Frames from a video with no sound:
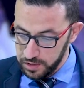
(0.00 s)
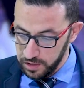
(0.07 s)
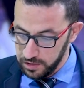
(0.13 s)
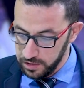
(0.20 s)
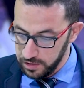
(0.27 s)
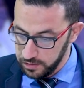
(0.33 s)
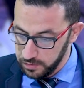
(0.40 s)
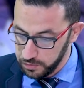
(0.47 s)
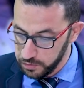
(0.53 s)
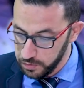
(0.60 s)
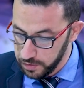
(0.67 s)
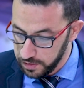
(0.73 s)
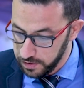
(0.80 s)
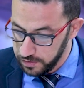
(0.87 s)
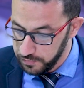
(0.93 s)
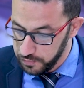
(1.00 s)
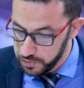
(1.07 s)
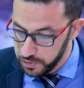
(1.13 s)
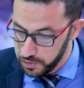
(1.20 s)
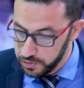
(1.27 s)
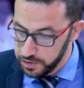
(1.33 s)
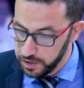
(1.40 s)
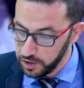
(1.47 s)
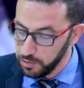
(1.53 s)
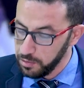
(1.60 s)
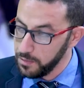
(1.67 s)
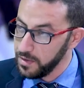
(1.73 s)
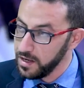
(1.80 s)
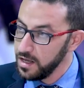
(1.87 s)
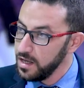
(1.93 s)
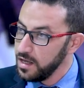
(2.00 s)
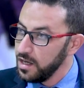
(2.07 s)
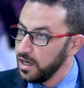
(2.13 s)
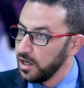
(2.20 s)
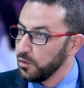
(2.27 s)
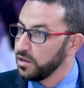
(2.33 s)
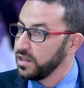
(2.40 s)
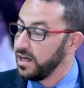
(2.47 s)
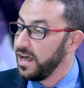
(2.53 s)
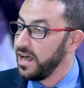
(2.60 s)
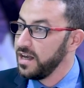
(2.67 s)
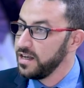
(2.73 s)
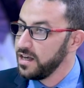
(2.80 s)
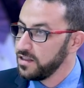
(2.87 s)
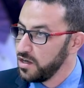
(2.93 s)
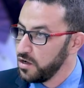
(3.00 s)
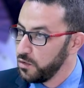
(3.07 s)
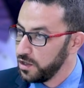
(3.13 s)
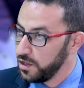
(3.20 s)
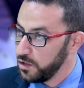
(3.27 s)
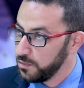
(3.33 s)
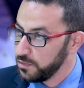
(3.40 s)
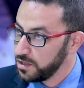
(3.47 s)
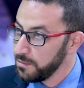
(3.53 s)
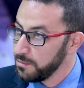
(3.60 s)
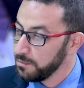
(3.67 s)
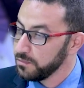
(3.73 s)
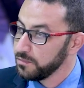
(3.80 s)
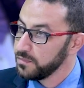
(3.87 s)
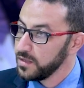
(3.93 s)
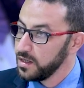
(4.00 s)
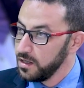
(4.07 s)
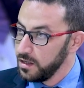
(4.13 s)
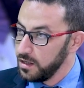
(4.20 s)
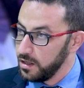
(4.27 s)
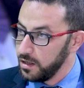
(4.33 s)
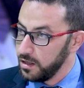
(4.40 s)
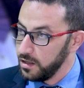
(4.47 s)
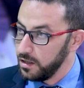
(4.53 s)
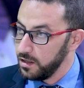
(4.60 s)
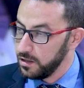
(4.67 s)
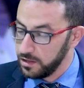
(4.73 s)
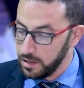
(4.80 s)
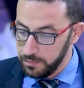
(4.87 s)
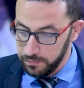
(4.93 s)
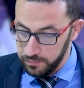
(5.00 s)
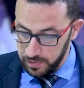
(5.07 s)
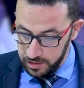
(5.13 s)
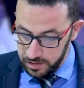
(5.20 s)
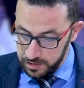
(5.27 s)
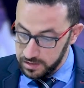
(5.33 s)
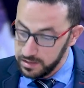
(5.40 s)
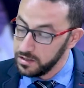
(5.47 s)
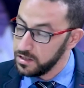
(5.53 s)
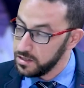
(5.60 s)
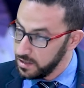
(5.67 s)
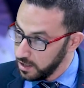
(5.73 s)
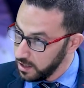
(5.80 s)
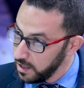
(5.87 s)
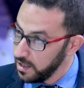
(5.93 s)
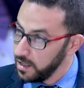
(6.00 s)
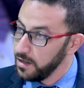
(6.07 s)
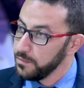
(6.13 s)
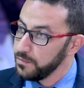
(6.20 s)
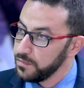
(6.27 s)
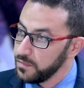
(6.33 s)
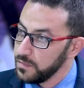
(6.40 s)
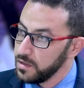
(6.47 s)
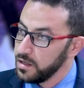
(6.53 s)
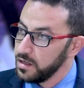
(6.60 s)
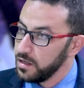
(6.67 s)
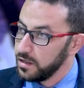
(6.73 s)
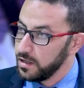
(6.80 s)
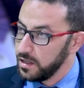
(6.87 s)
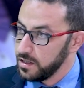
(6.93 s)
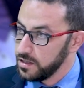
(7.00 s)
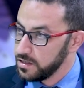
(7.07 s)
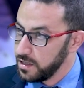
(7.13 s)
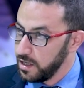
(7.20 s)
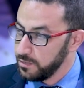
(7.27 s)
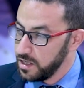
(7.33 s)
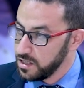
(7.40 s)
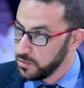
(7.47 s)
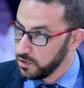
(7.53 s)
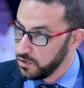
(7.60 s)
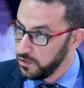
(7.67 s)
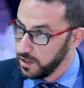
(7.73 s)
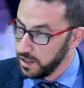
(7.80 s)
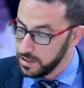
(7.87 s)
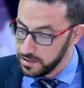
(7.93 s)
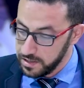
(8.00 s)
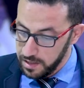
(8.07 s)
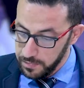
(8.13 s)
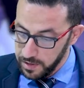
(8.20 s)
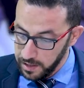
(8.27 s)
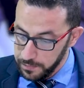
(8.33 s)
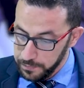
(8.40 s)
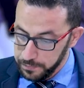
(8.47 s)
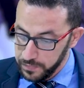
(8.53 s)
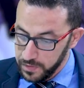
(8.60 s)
استاذ دكتور فوزي صديق ربما الوضع الحالي هذا هو اليوم تم آه، تم استقال الرئيس عبد العزيز بوتفليقه السابق